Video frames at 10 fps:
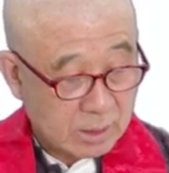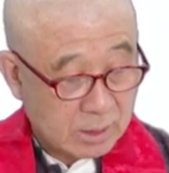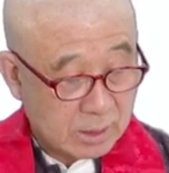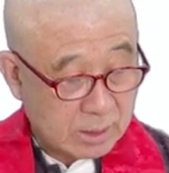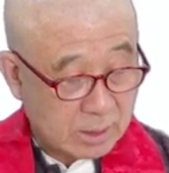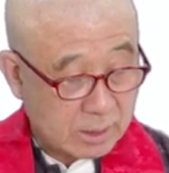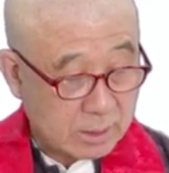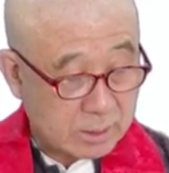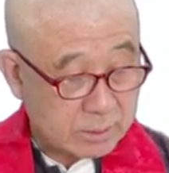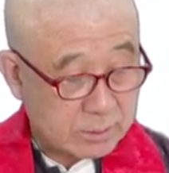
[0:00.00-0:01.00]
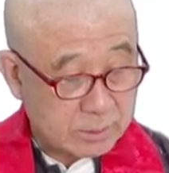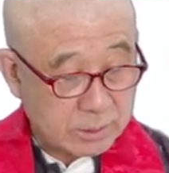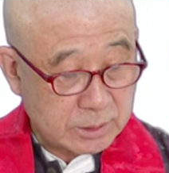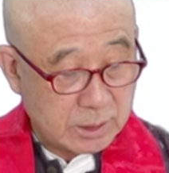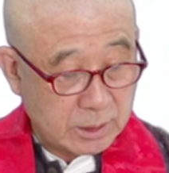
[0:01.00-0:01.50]
어,
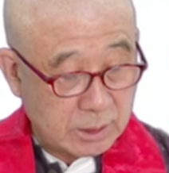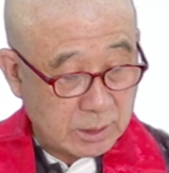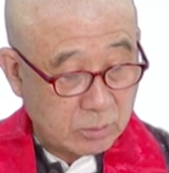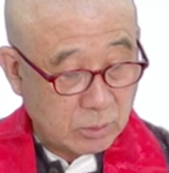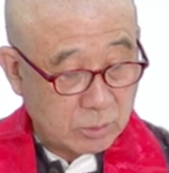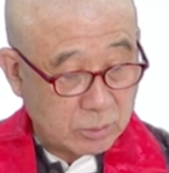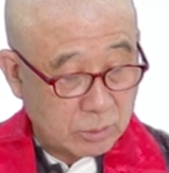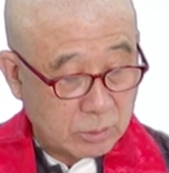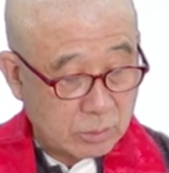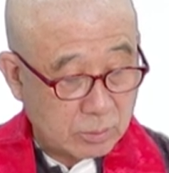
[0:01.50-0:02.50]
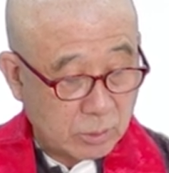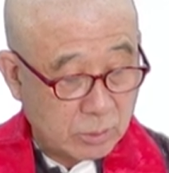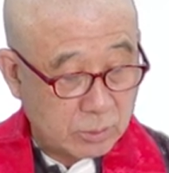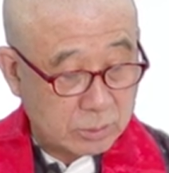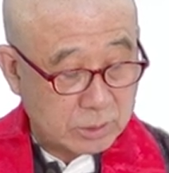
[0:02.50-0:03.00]
칠보로
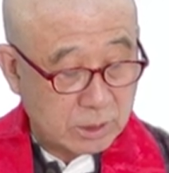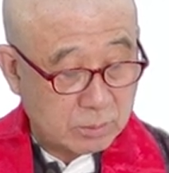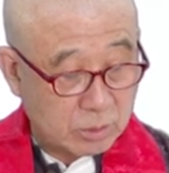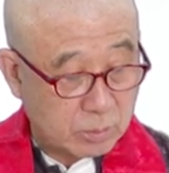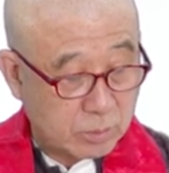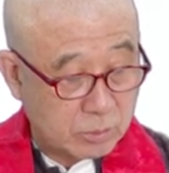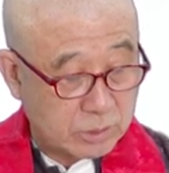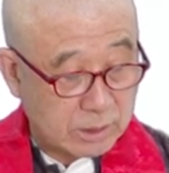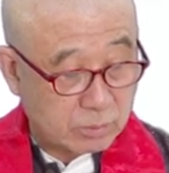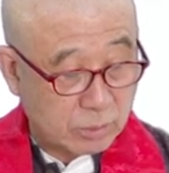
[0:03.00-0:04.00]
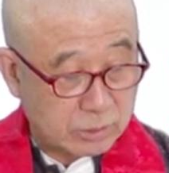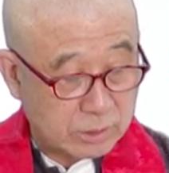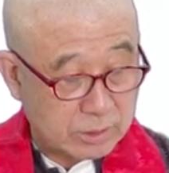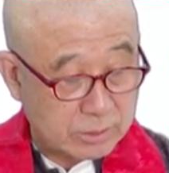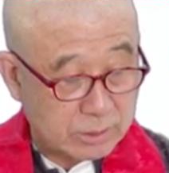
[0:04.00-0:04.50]
보, 칠보를 보시한
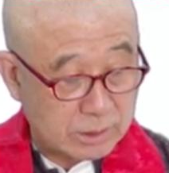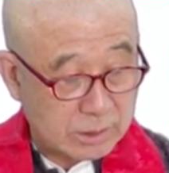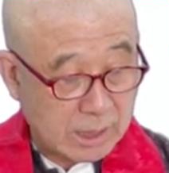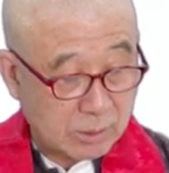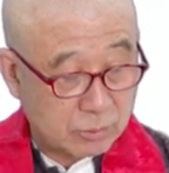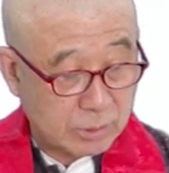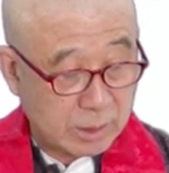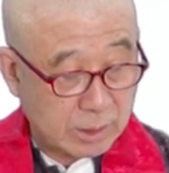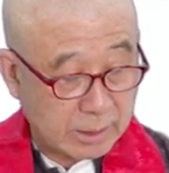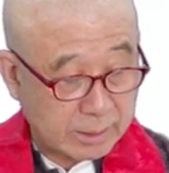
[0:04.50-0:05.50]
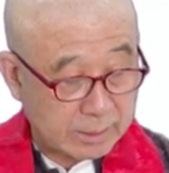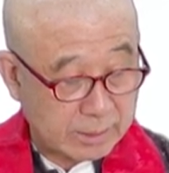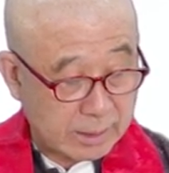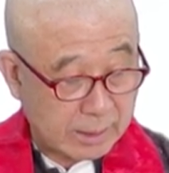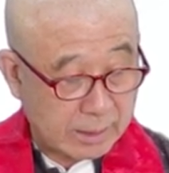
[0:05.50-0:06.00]
복전이 어찌 사국에와
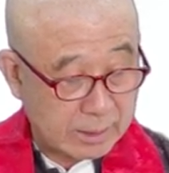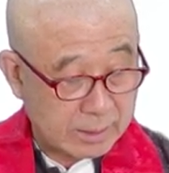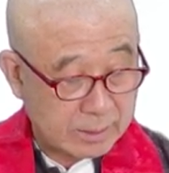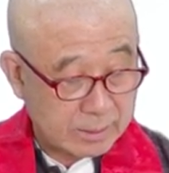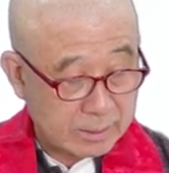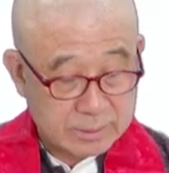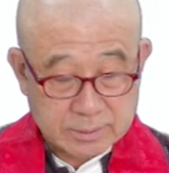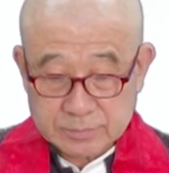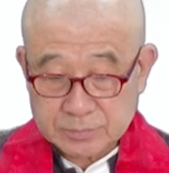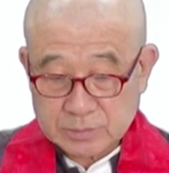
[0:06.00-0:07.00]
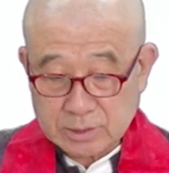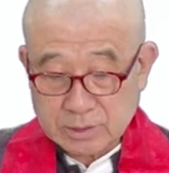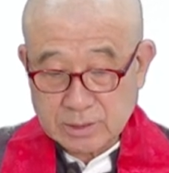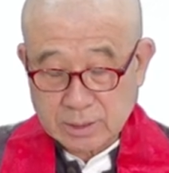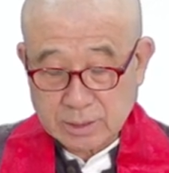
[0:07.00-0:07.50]
같겠는가
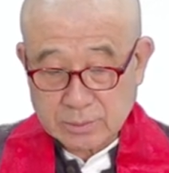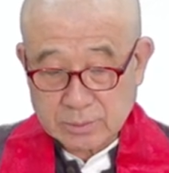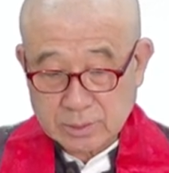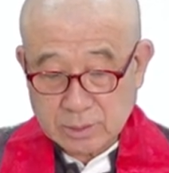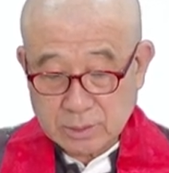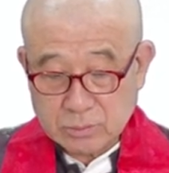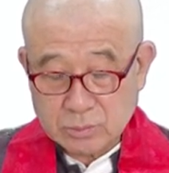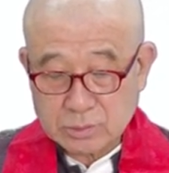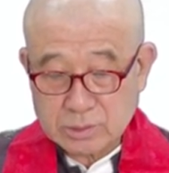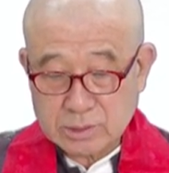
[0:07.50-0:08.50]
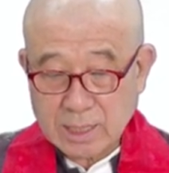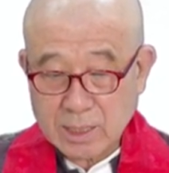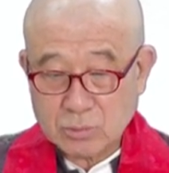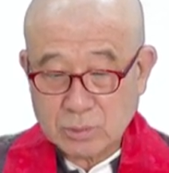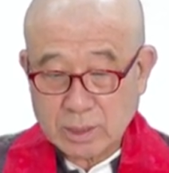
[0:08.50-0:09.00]
이런 얘기예요. 결국은
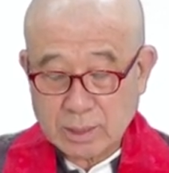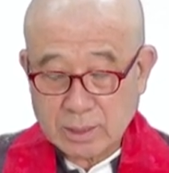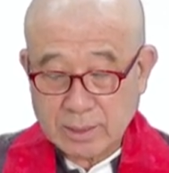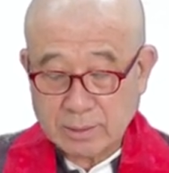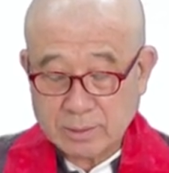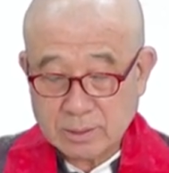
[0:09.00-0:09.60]
사국에가